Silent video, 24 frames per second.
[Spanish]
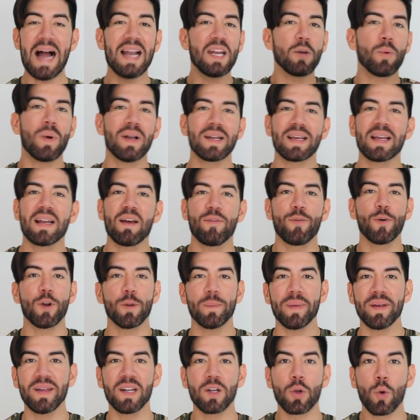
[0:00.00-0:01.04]
al igual que la
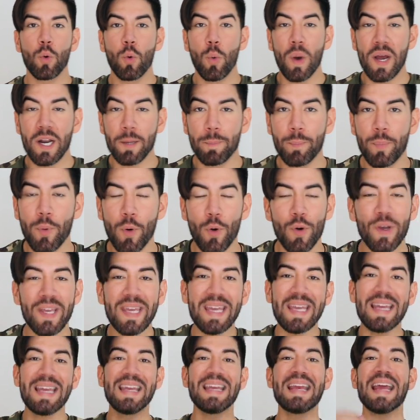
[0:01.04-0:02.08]
forma del cuerpo
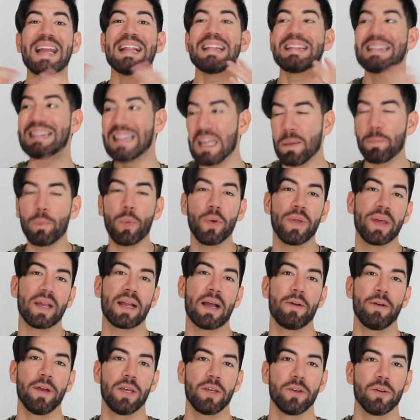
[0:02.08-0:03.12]
y el tipo de
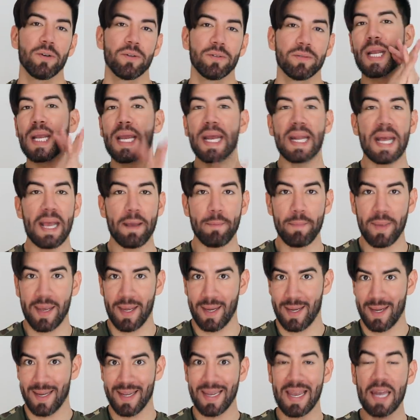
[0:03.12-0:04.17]
cabello.
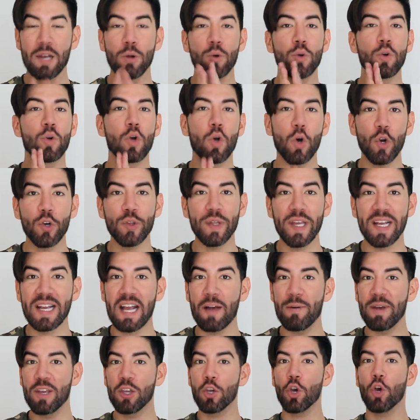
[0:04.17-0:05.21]
Créeme que en un corte de
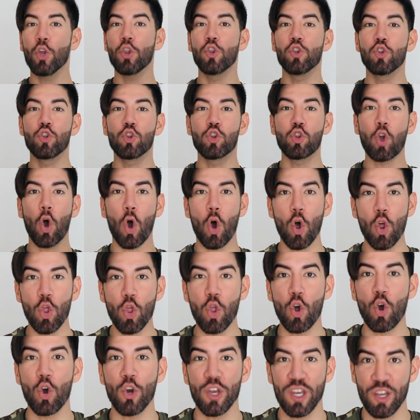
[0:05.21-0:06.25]
cabello
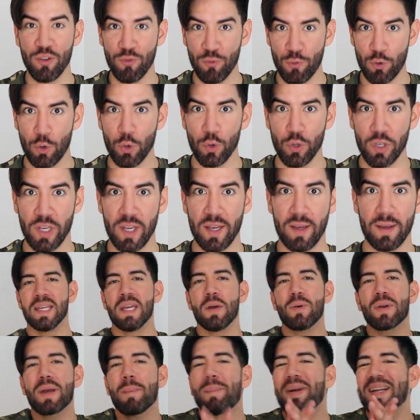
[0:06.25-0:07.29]
todo influye. Y
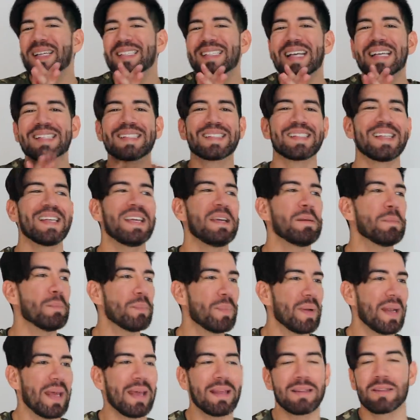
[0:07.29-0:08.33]
aunque parezca
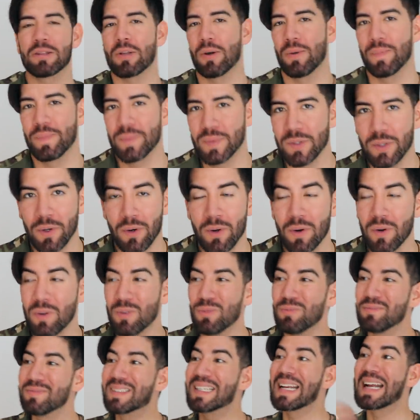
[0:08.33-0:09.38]
simple, tonto,
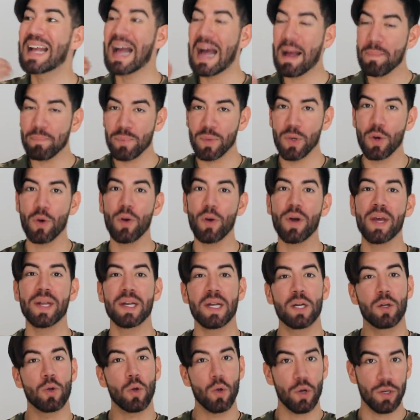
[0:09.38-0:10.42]
un cambio en
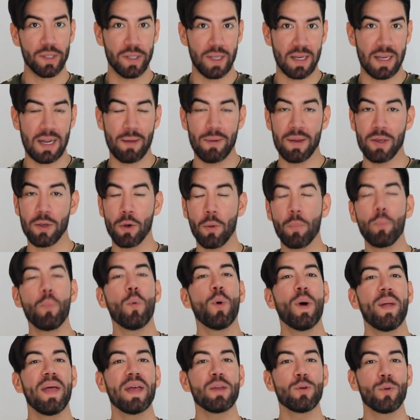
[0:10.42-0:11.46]
el corte de cabello
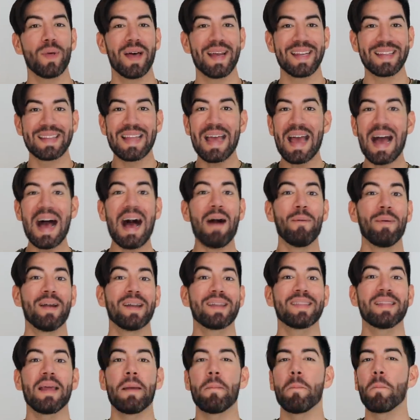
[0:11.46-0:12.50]
puede ayudarte a
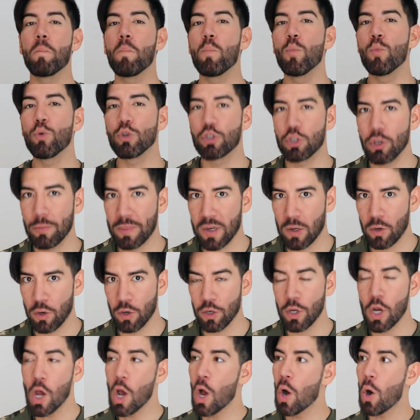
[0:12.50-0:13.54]
verte mucho
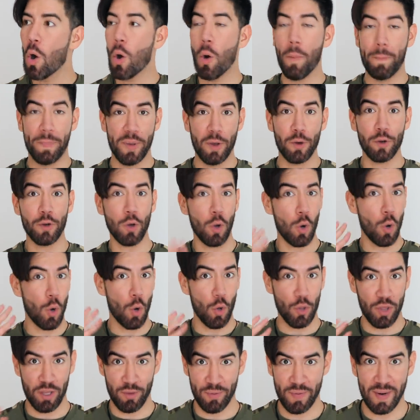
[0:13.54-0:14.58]
mejor o peor o
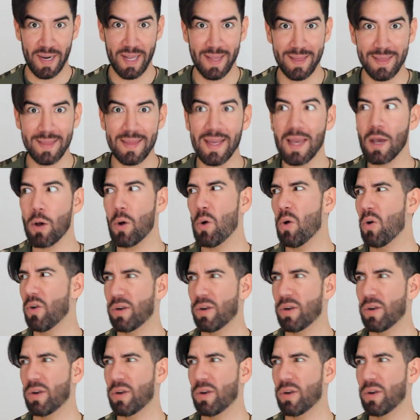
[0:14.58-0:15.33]
diferente o